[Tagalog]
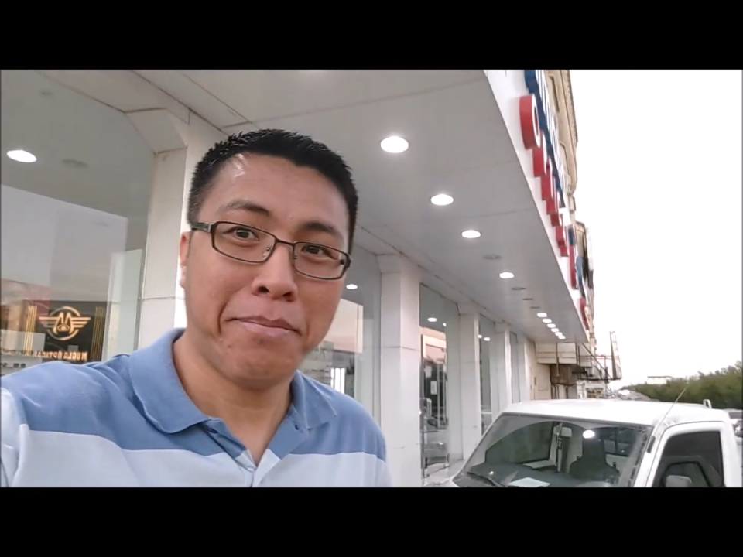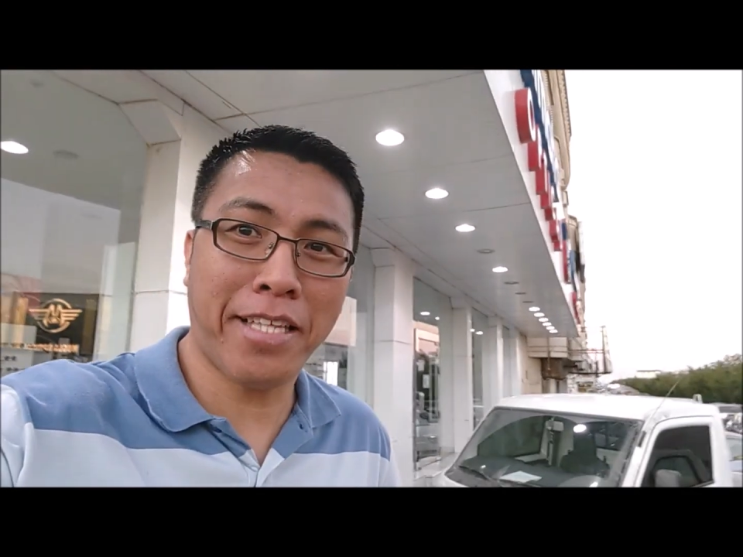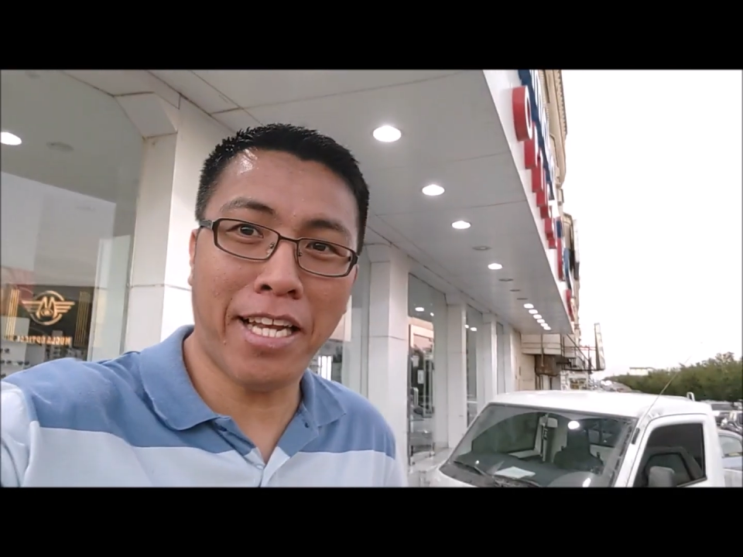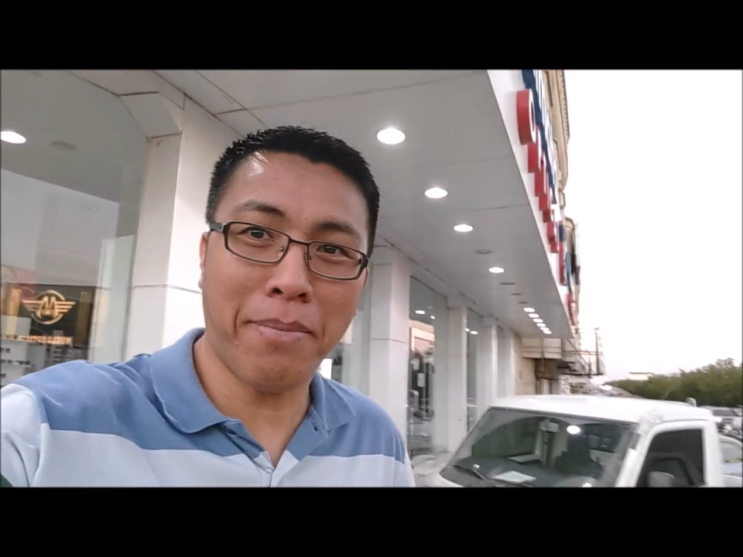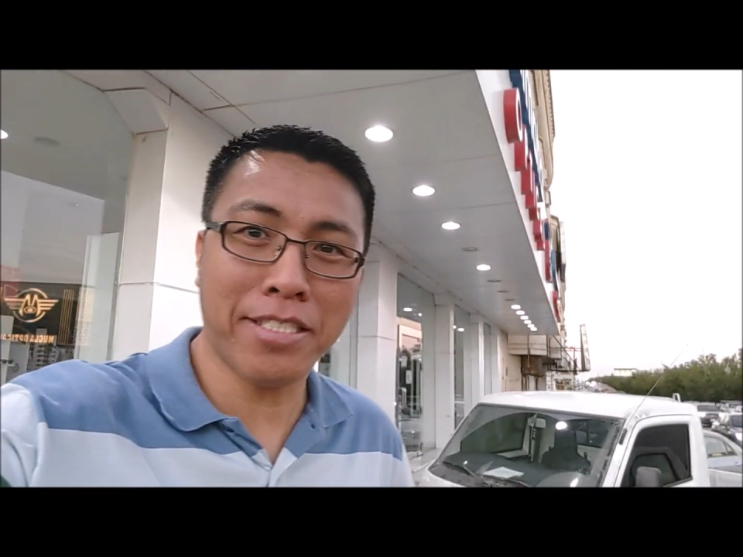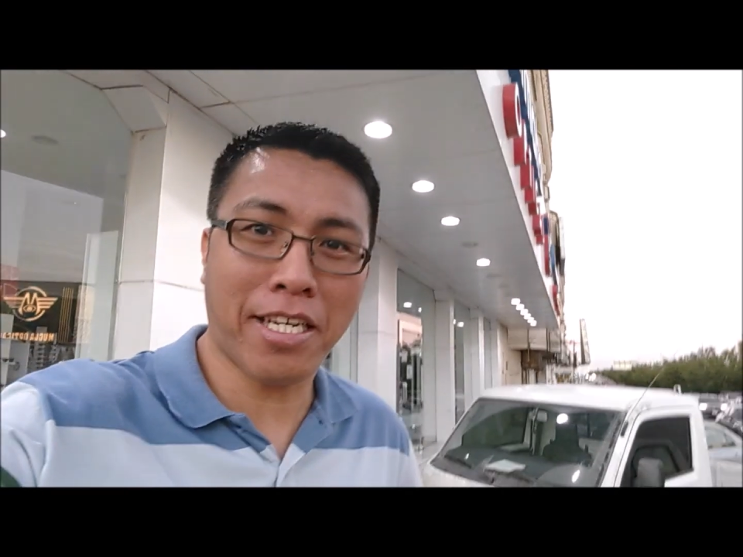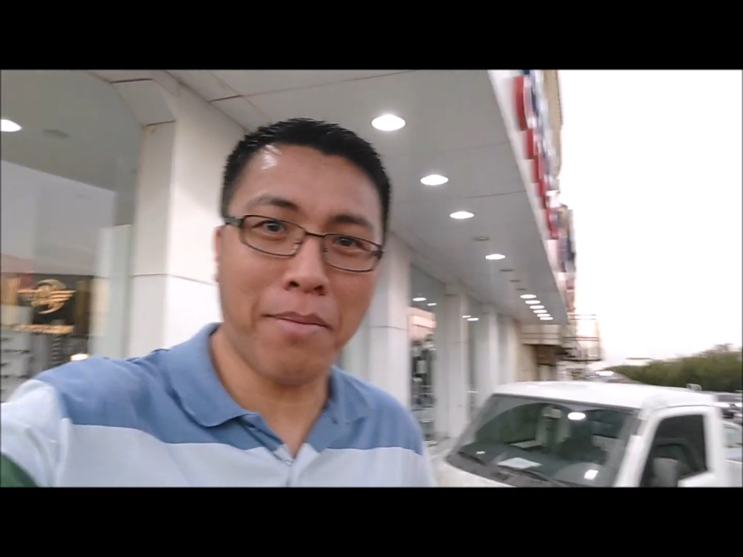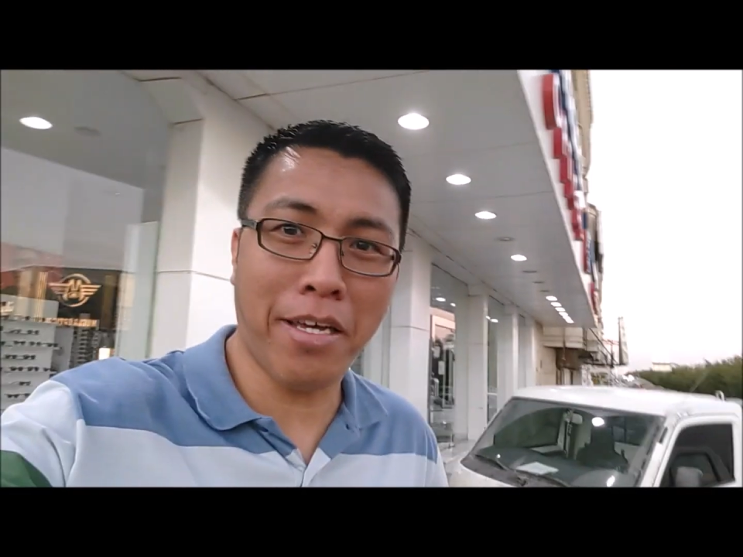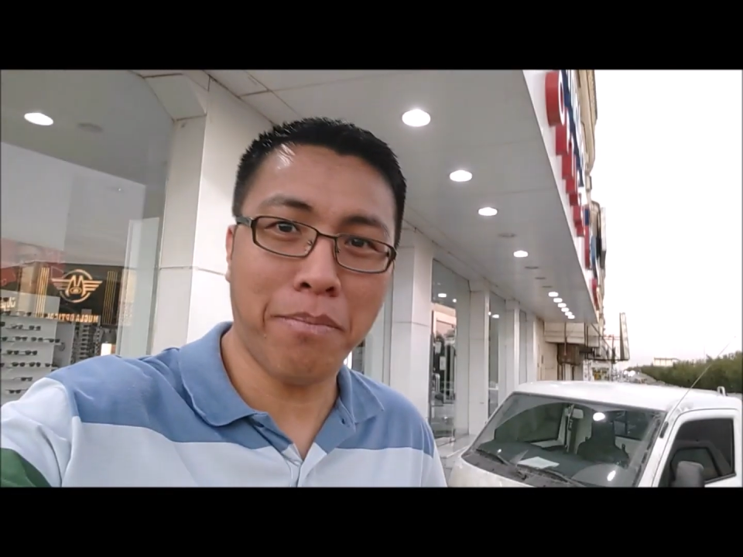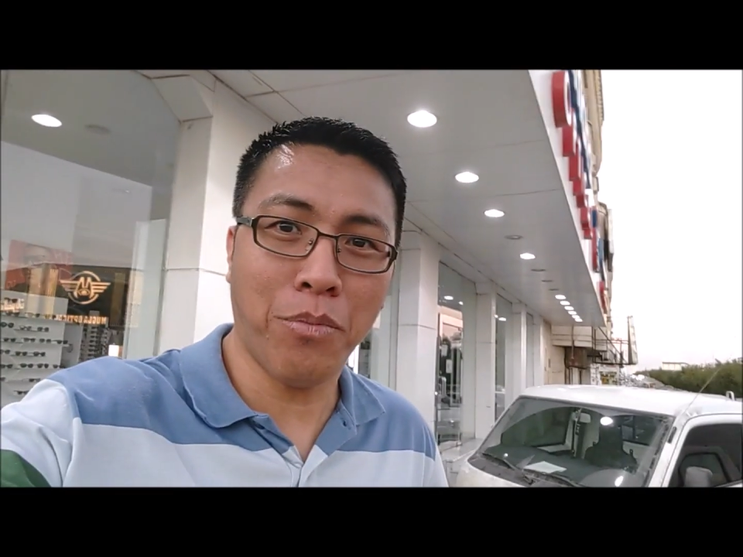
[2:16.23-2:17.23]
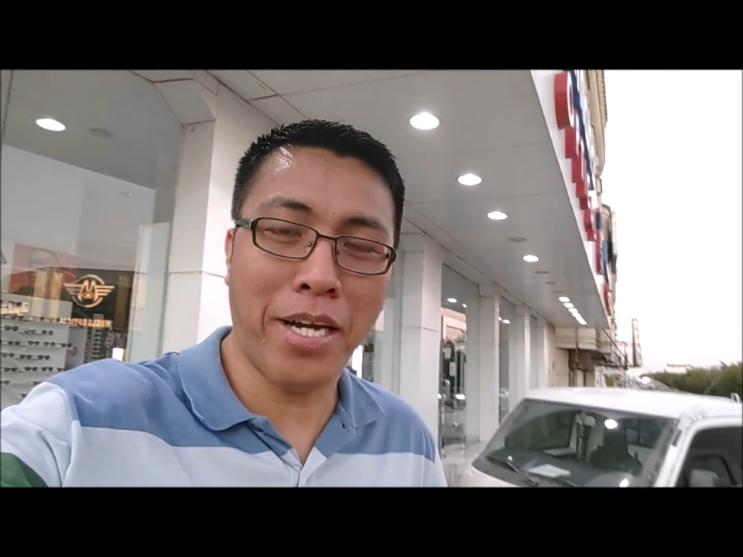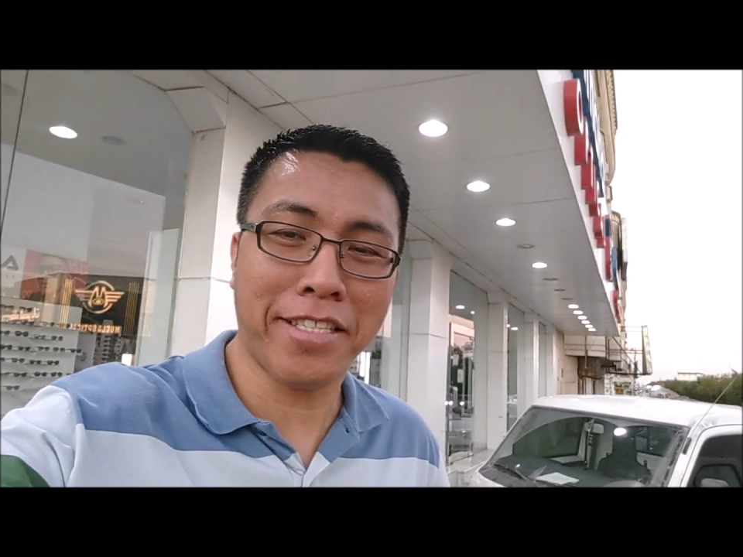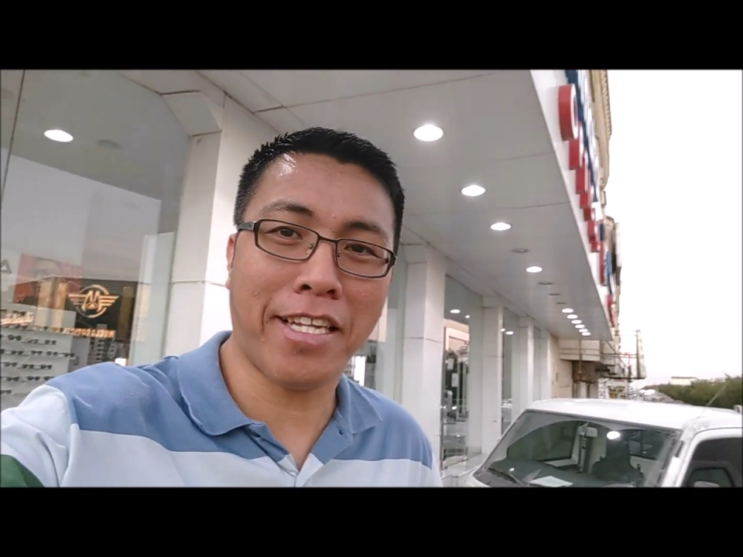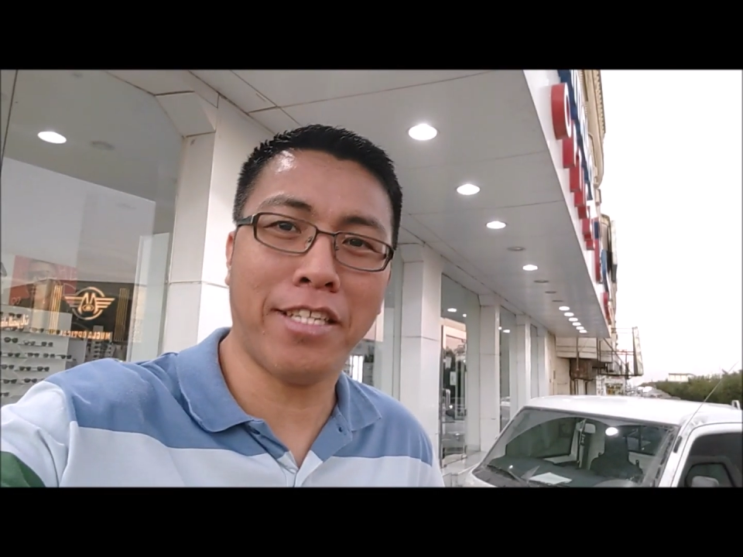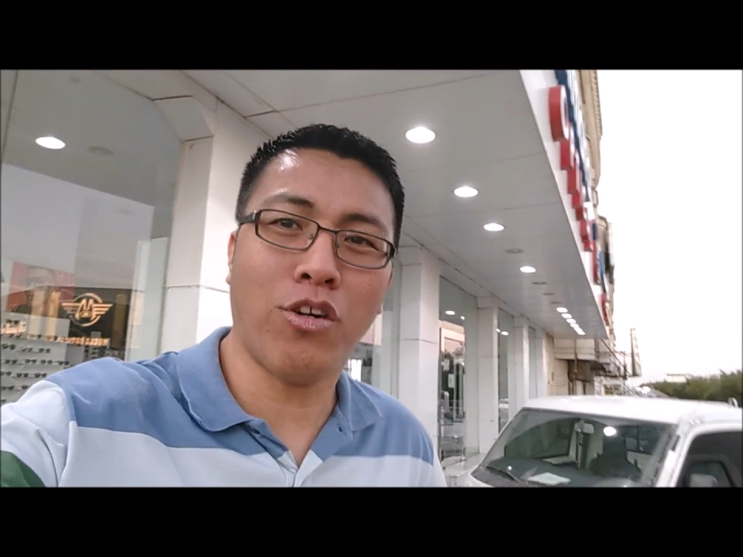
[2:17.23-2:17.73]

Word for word: Pinalabas kami, umalik na,